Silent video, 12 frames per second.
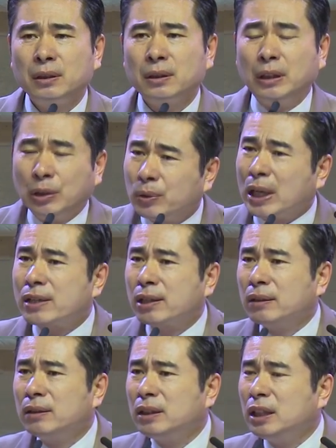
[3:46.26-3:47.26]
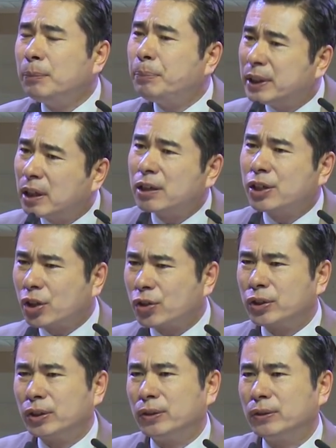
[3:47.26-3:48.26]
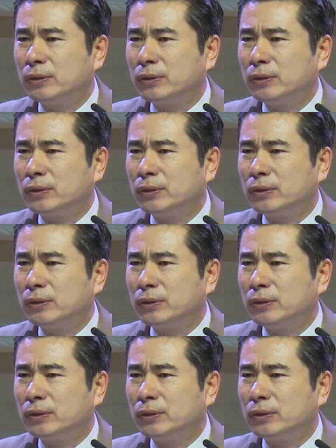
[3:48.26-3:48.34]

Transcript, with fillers: 그리고 나서는 이 비가 그쳤어요